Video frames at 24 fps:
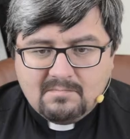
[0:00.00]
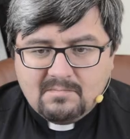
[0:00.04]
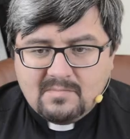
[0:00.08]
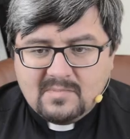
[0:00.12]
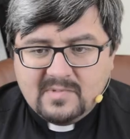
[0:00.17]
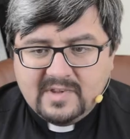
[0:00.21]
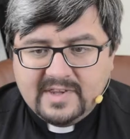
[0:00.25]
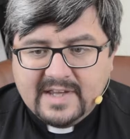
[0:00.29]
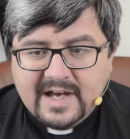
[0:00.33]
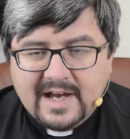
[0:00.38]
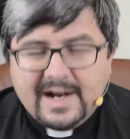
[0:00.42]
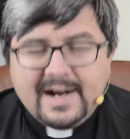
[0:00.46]

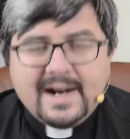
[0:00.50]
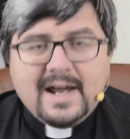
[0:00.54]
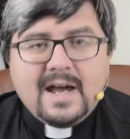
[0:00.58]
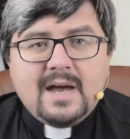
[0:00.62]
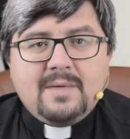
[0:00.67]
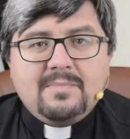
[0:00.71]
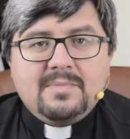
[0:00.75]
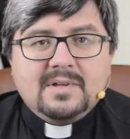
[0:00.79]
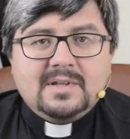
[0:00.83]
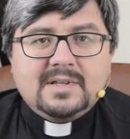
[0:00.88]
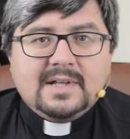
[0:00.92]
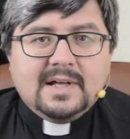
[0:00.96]

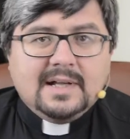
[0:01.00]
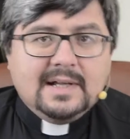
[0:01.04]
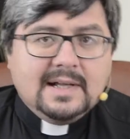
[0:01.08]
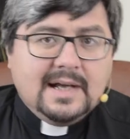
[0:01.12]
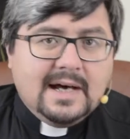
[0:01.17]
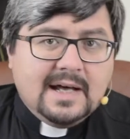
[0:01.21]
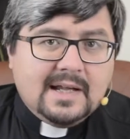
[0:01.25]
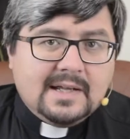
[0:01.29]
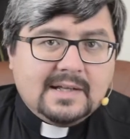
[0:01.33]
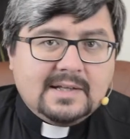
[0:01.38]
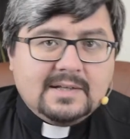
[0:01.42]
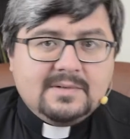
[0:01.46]
дарами,
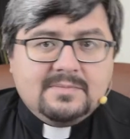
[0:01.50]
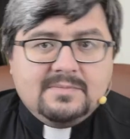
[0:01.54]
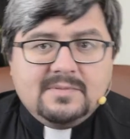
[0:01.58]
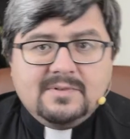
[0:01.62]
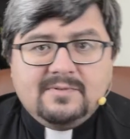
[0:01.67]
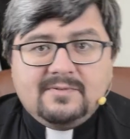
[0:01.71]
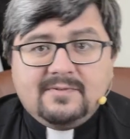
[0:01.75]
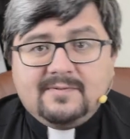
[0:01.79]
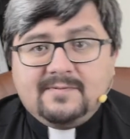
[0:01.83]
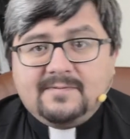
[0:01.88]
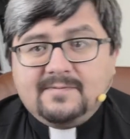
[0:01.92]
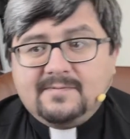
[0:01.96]
талантами,
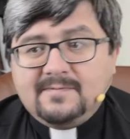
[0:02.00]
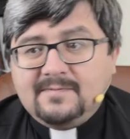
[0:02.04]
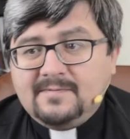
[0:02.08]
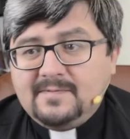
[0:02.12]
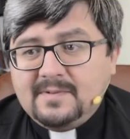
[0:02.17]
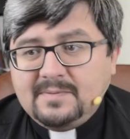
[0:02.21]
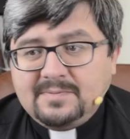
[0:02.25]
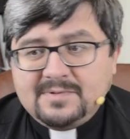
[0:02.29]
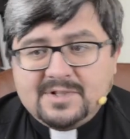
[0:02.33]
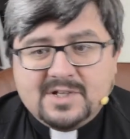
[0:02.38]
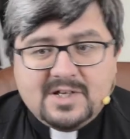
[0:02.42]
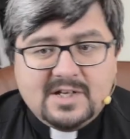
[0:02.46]

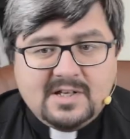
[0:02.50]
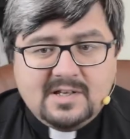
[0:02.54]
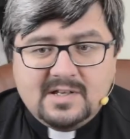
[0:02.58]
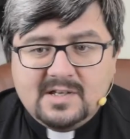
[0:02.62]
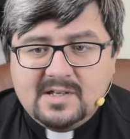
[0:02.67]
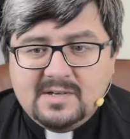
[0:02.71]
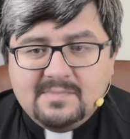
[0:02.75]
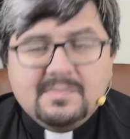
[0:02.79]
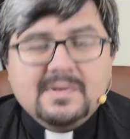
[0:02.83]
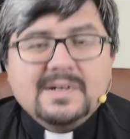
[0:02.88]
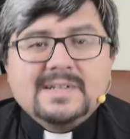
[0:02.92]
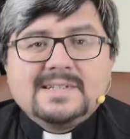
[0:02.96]
вообще
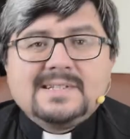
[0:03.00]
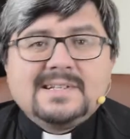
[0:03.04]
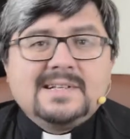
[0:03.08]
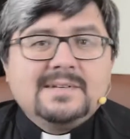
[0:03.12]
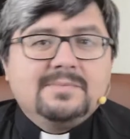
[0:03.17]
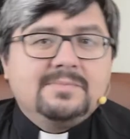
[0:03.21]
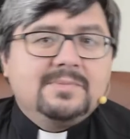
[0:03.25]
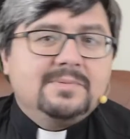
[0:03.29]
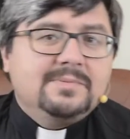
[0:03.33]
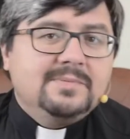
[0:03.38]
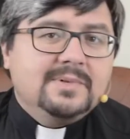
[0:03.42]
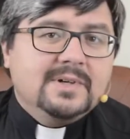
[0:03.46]

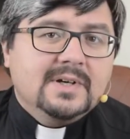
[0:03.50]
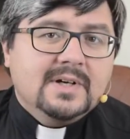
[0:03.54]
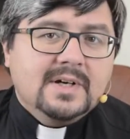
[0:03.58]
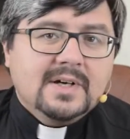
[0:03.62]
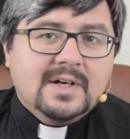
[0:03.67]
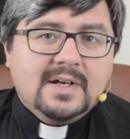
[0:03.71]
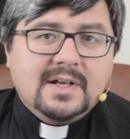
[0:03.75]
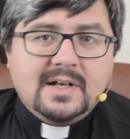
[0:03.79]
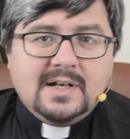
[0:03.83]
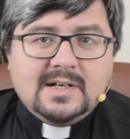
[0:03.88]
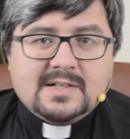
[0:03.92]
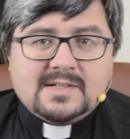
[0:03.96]
немыслимыми
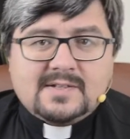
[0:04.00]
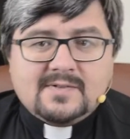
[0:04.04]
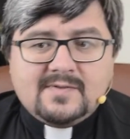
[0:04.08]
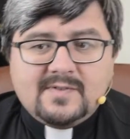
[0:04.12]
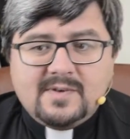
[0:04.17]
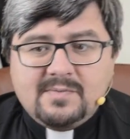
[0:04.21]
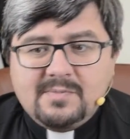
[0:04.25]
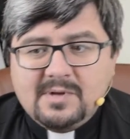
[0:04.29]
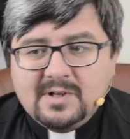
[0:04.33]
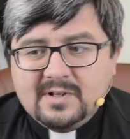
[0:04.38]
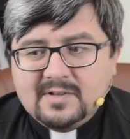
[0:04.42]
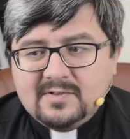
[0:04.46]
для
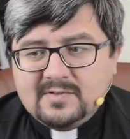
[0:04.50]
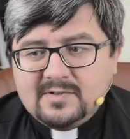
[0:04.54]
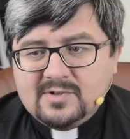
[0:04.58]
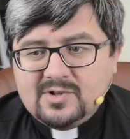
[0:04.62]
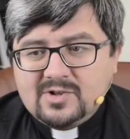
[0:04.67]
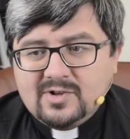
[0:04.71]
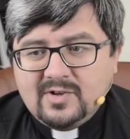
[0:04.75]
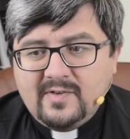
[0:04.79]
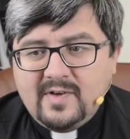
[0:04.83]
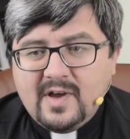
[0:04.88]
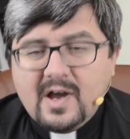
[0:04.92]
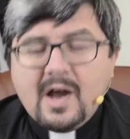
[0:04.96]
современного
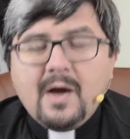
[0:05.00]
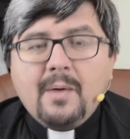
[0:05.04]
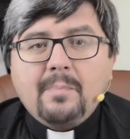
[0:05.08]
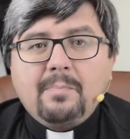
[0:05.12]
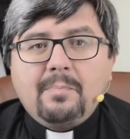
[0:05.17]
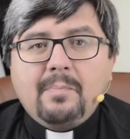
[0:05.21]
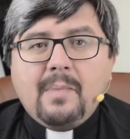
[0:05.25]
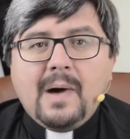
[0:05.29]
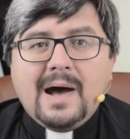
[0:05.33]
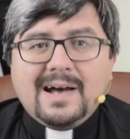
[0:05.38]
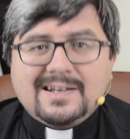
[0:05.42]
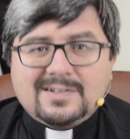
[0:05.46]
человека,
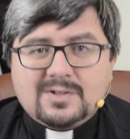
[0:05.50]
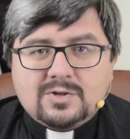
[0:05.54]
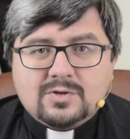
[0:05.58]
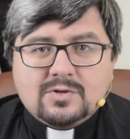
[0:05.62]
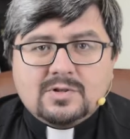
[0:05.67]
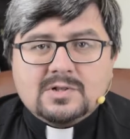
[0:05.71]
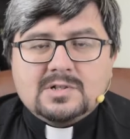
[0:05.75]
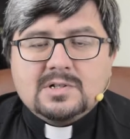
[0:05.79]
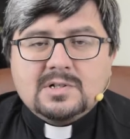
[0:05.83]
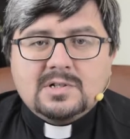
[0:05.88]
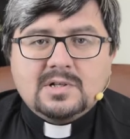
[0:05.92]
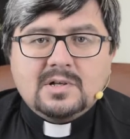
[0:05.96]

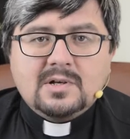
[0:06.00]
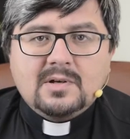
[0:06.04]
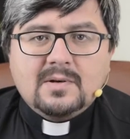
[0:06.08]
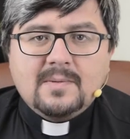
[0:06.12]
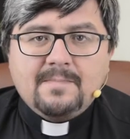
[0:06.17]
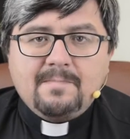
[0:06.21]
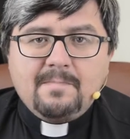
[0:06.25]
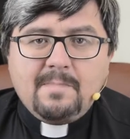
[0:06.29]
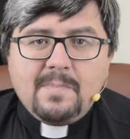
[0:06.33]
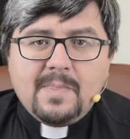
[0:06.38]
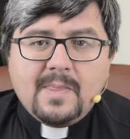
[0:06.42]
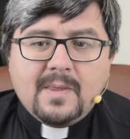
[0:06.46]
осознанно
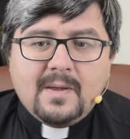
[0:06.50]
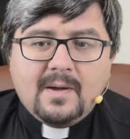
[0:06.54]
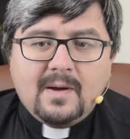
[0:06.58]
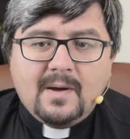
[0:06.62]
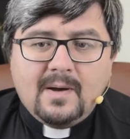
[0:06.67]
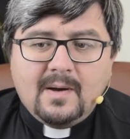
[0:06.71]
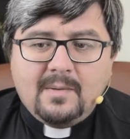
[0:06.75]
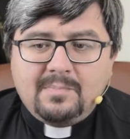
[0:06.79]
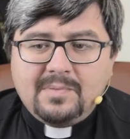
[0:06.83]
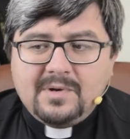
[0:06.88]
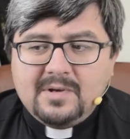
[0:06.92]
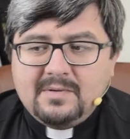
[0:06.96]

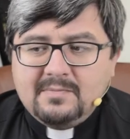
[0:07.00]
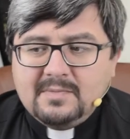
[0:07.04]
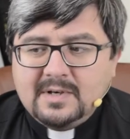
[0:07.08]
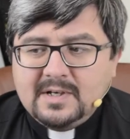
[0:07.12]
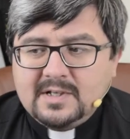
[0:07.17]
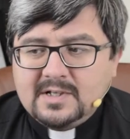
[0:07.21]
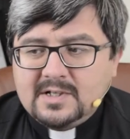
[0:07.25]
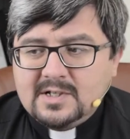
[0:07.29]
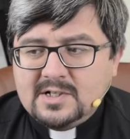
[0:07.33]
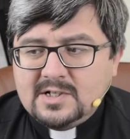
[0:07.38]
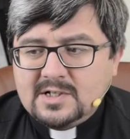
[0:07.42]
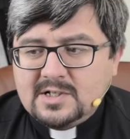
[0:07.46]
а,
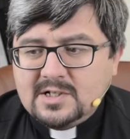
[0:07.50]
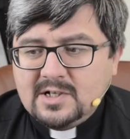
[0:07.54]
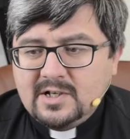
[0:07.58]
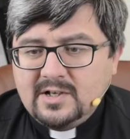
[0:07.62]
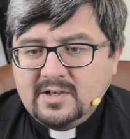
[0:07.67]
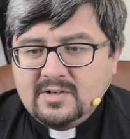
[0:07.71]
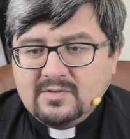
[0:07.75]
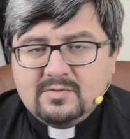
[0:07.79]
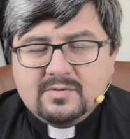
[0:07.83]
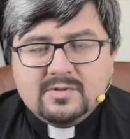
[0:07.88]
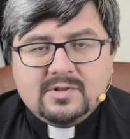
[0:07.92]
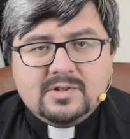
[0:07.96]
принимает
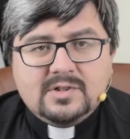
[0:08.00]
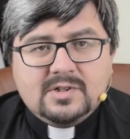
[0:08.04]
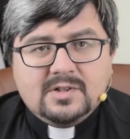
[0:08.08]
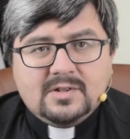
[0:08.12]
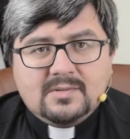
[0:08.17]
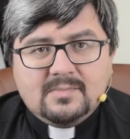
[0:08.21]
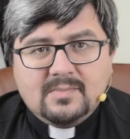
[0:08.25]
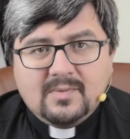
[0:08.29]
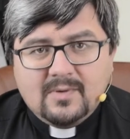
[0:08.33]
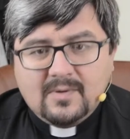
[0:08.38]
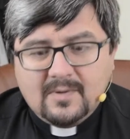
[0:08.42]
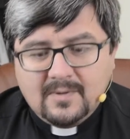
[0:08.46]
решение уйти от
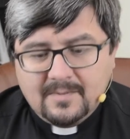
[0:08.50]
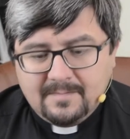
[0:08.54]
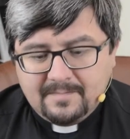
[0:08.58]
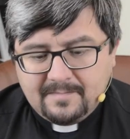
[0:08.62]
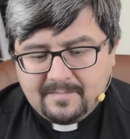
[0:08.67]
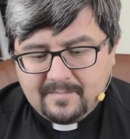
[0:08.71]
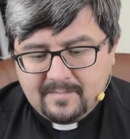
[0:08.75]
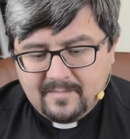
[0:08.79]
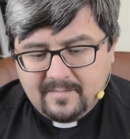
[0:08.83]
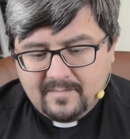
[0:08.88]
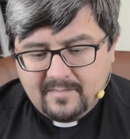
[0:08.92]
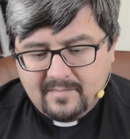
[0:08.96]
Бога.
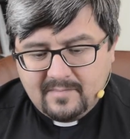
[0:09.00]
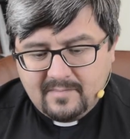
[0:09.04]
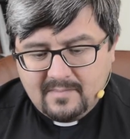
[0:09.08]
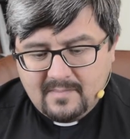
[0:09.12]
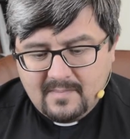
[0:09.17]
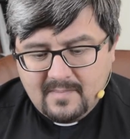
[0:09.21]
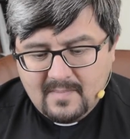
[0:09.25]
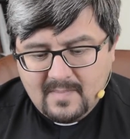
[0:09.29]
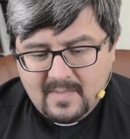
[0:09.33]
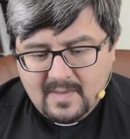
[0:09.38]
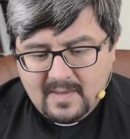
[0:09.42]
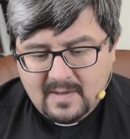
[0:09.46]

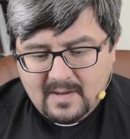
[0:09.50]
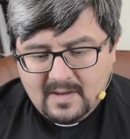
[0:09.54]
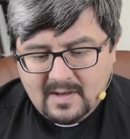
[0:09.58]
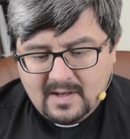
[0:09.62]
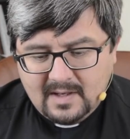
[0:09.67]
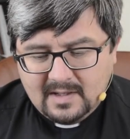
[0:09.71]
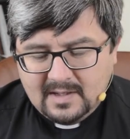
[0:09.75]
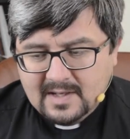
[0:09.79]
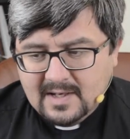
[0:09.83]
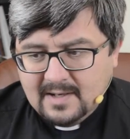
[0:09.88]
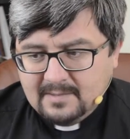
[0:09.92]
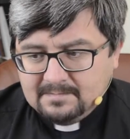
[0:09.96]

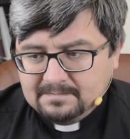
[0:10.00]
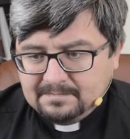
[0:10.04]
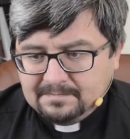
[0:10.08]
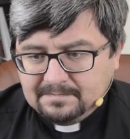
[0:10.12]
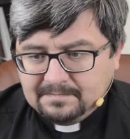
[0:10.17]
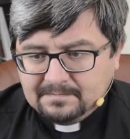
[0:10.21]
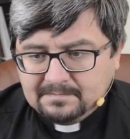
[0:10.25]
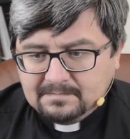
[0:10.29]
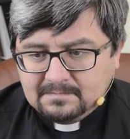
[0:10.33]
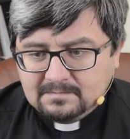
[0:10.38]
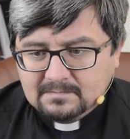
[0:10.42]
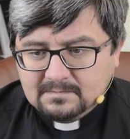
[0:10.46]
Когда
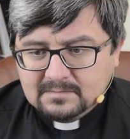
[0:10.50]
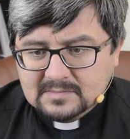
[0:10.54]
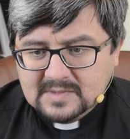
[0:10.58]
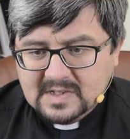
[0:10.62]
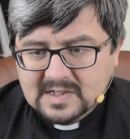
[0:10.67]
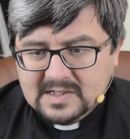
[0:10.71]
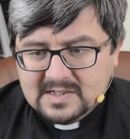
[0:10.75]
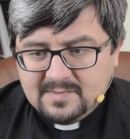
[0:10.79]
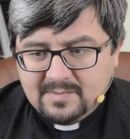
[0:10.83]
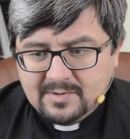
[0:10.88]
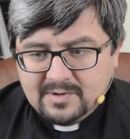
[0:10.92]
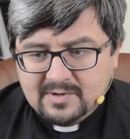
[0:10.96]

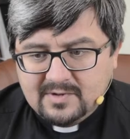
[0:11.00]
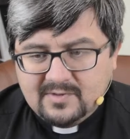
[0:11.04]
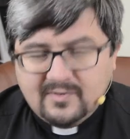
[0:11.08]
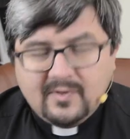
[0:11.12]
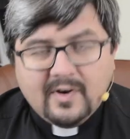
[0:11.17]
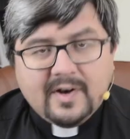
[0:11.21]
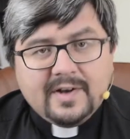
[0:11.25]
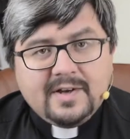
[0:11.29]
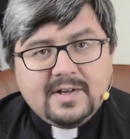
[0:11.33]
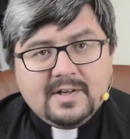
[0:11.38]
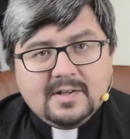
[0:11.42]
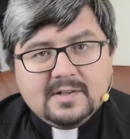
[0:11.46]
Господь
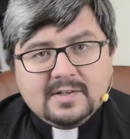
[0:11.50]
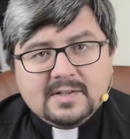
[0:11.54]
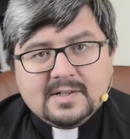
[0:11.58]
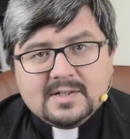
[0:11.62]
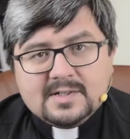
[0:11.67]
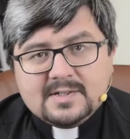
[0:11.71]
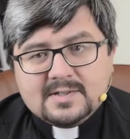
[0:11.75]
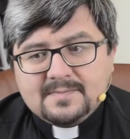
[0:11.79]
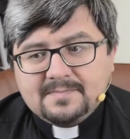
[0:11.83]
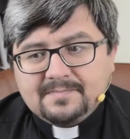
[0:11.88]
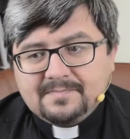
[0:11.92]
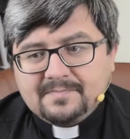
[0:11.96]
творил
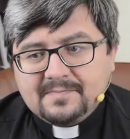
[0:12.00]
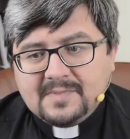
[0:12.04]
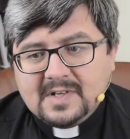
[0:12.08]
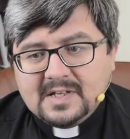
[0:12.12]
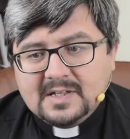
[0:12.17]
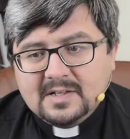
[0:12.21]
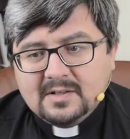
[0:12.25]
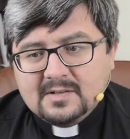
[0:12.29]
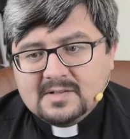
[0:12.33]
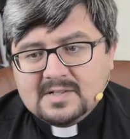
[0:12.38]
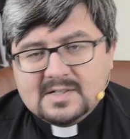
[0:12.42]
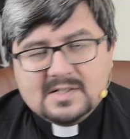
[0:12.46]
нас,
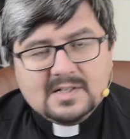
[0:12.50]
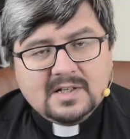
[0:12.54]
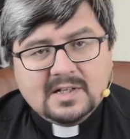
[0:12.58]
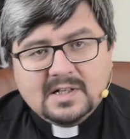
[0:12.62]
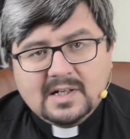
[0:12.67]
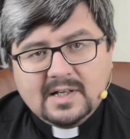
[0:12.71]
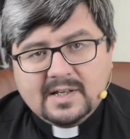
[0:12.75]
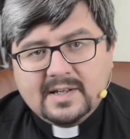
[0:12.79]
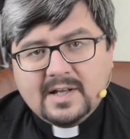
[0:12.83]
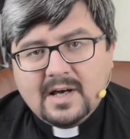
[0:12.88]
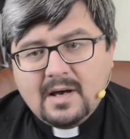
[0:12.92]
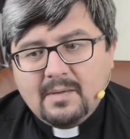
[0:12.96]
когда Он сделал
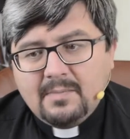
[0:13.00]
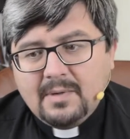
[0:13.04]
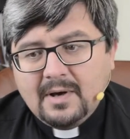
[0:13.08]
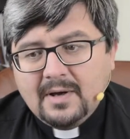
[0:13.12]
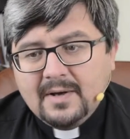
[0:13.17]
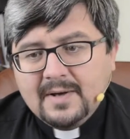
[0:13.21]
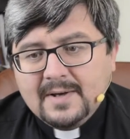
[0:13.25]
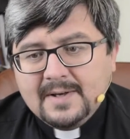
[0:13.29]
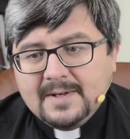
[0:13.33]
Адама